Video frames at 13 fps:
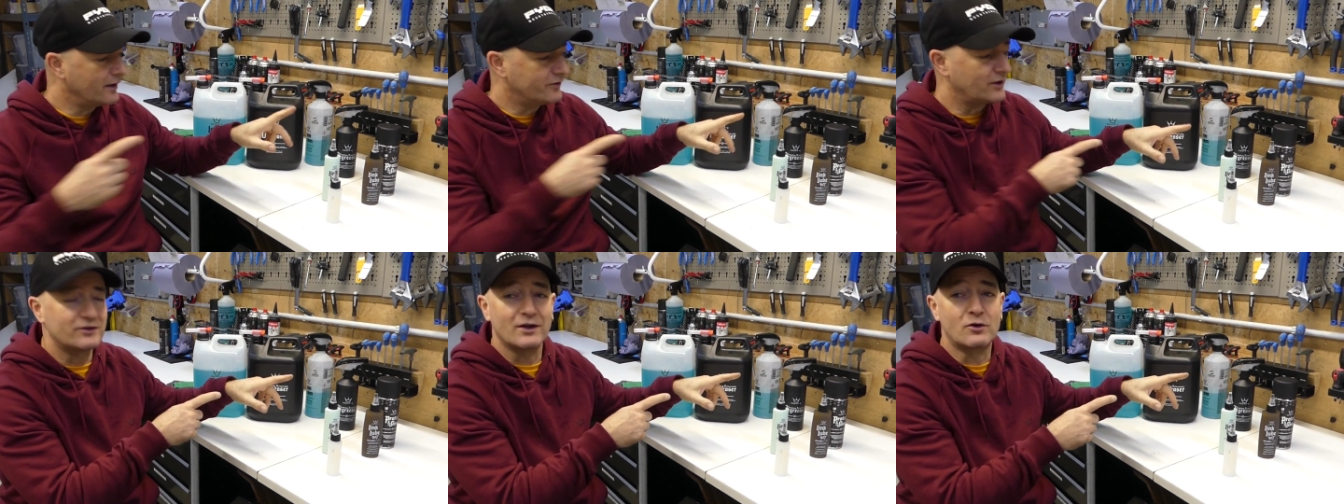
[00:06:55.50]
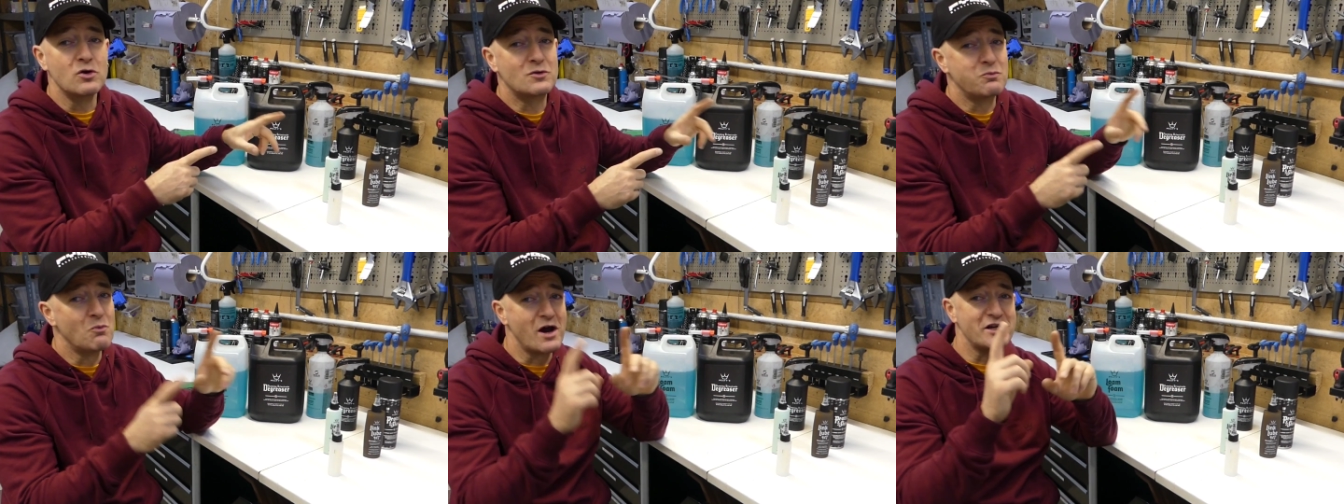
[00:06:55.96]
Et ça, ça
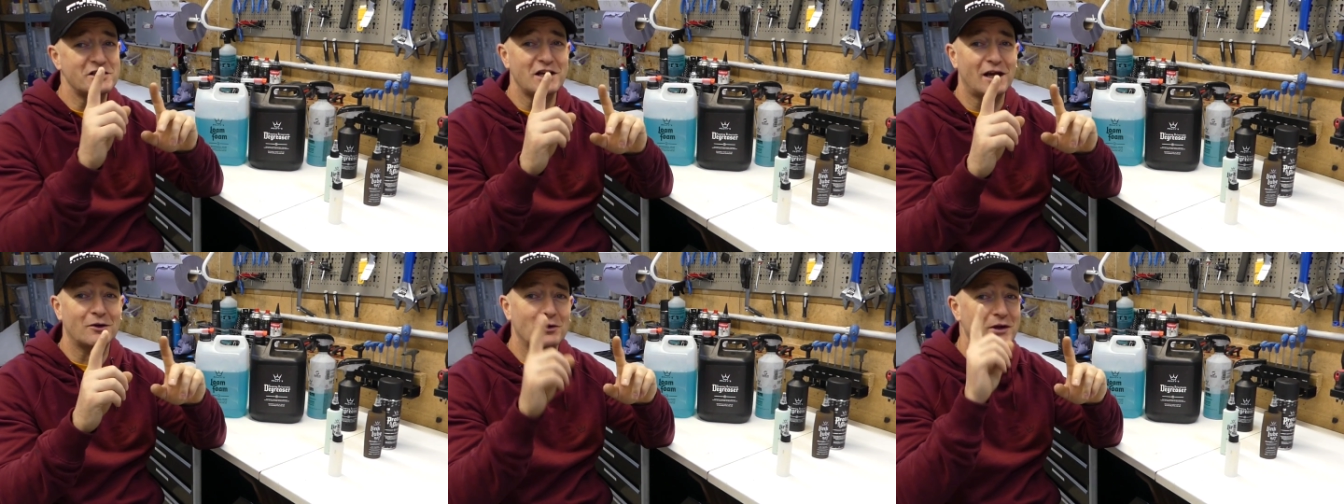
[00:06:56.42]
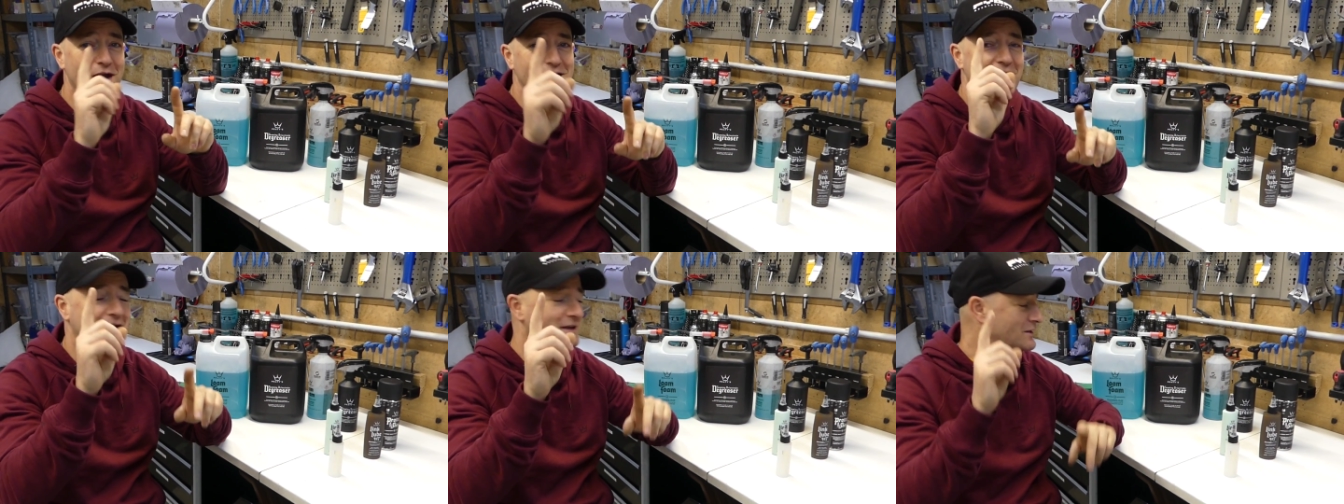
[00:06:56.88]
coûte moins cher que
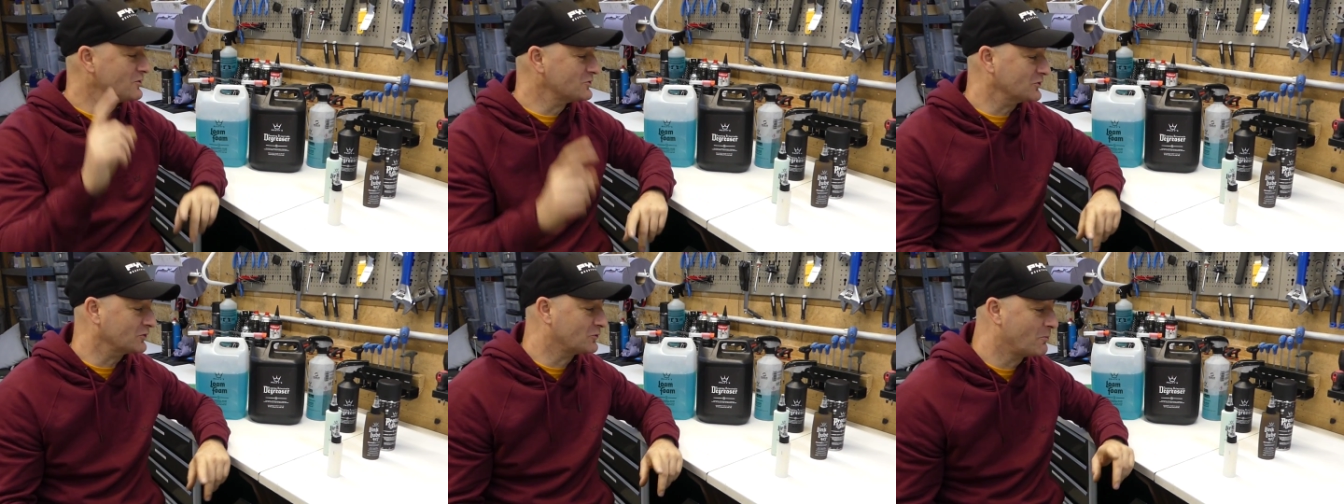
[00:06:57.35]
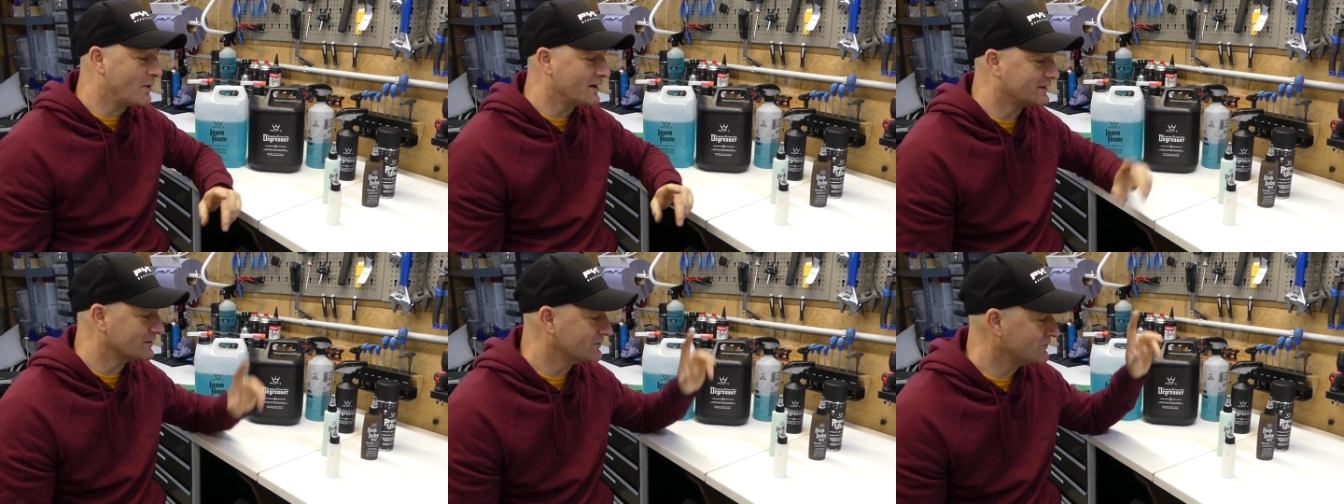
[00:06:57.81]
gagner un kilo sur ton
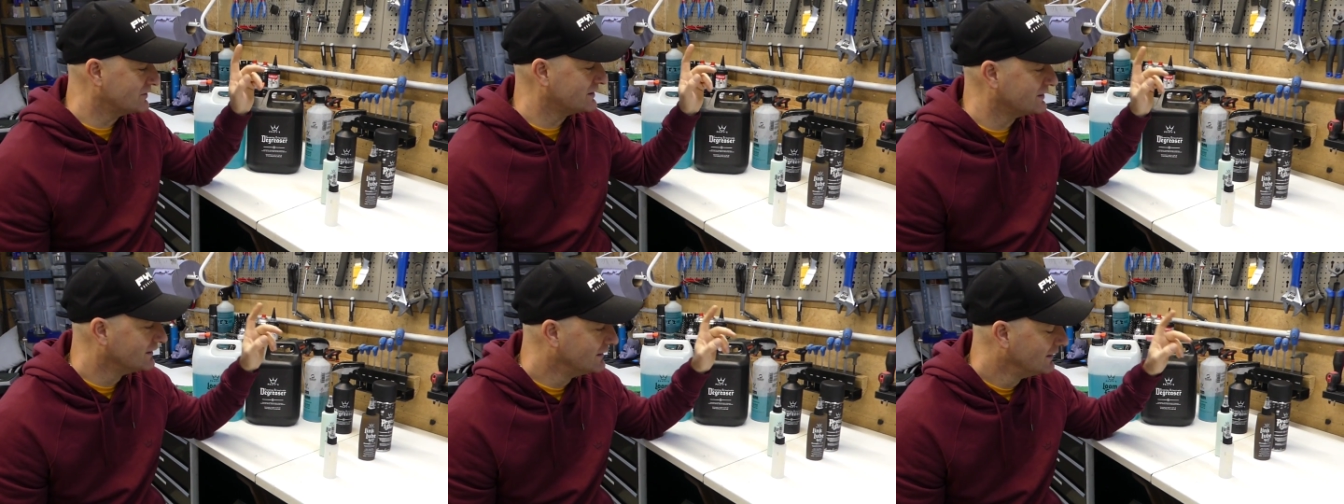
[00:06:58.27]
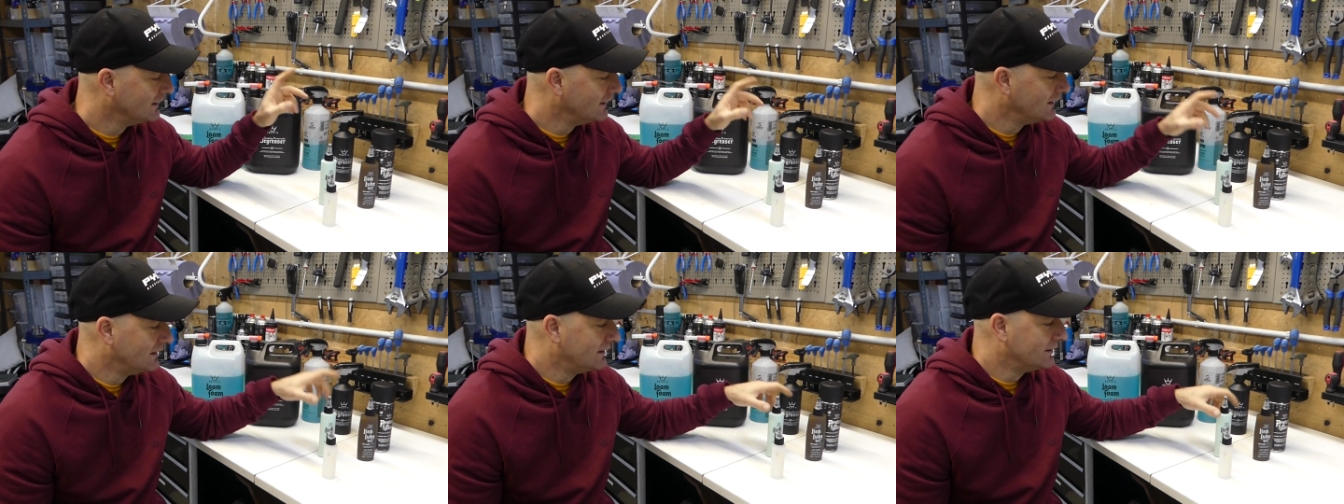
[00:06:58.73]
bike, hein, je te le dis.
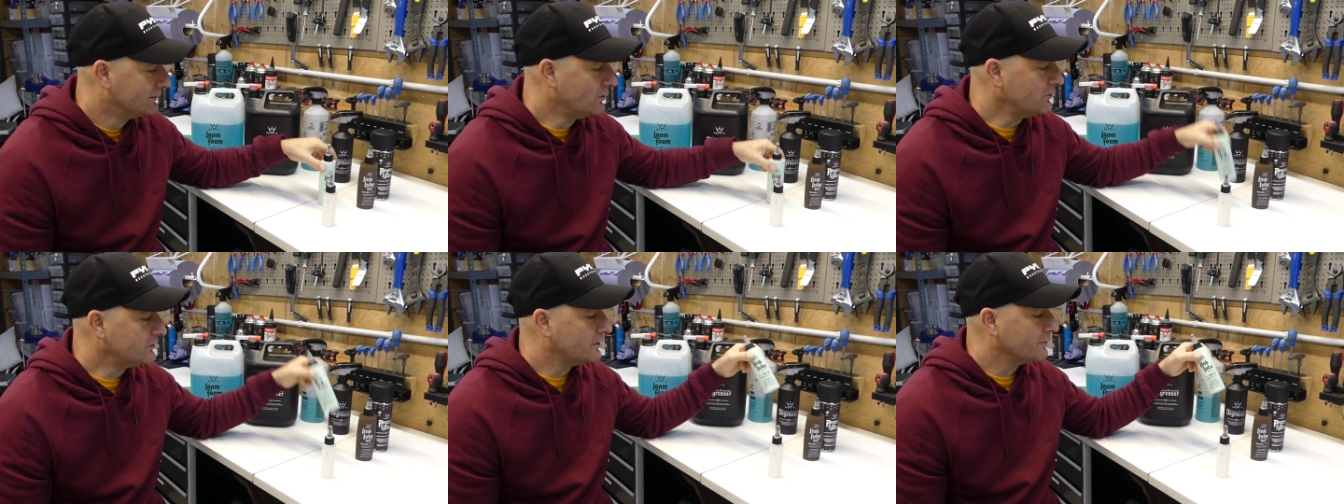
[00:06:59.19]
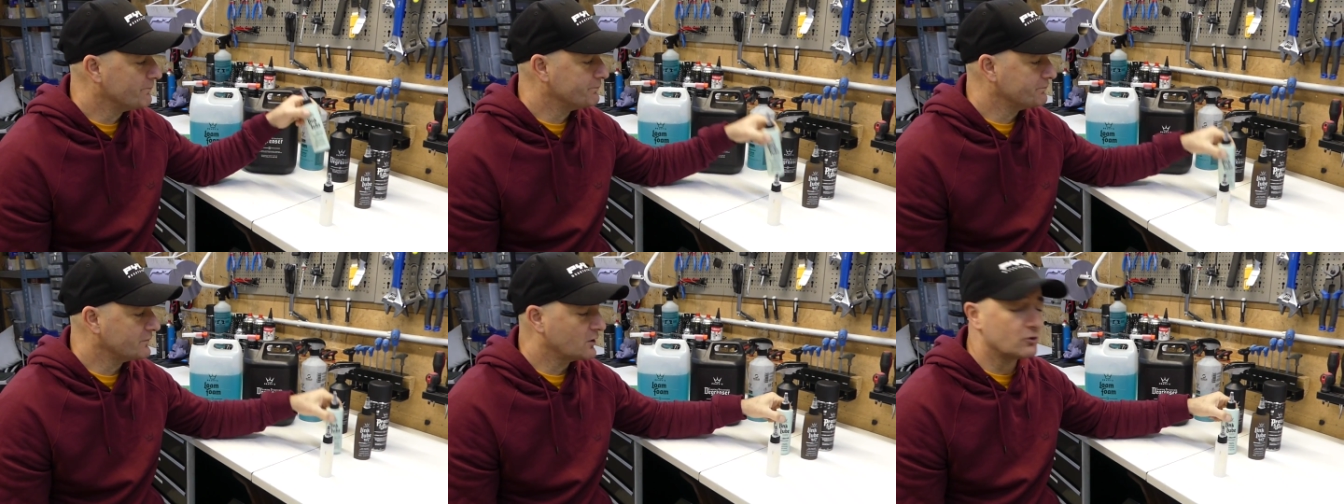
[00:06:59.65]
Donc,
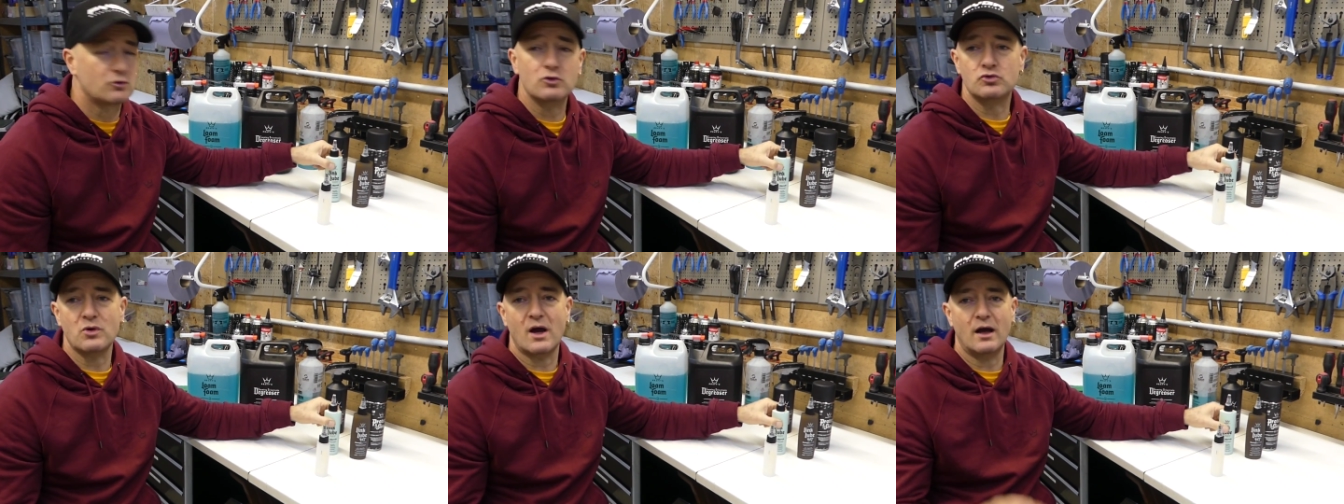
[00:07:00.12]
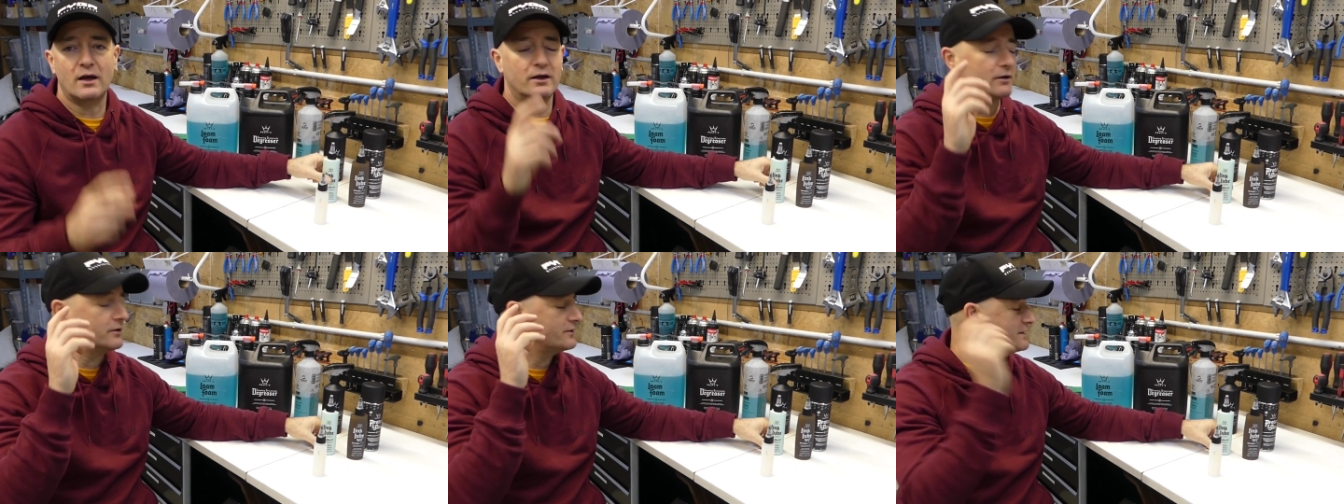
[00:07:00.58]
que tu sois
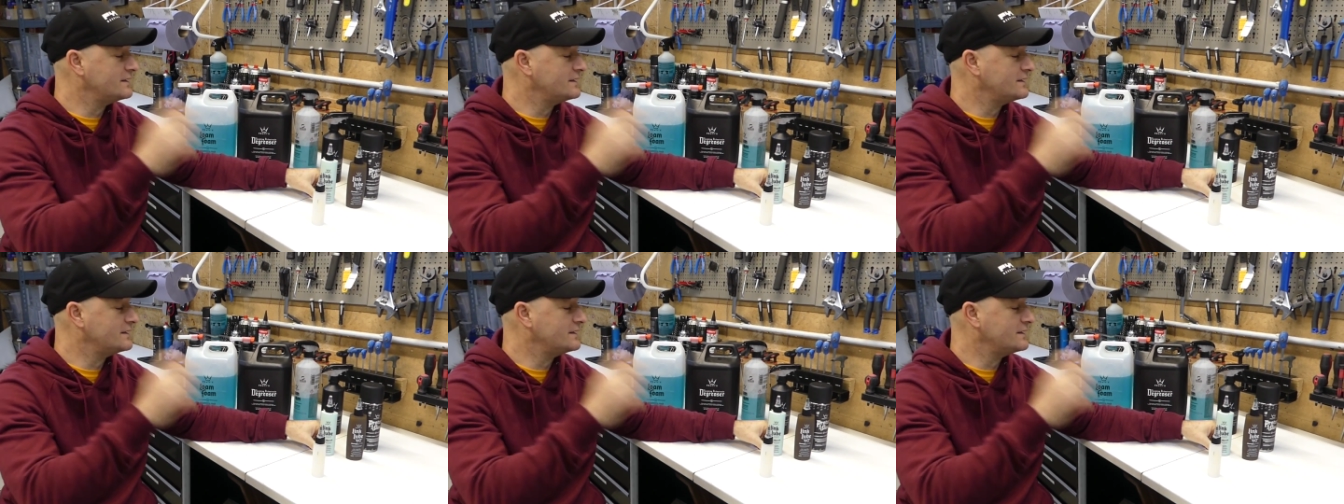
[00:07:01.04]
euh,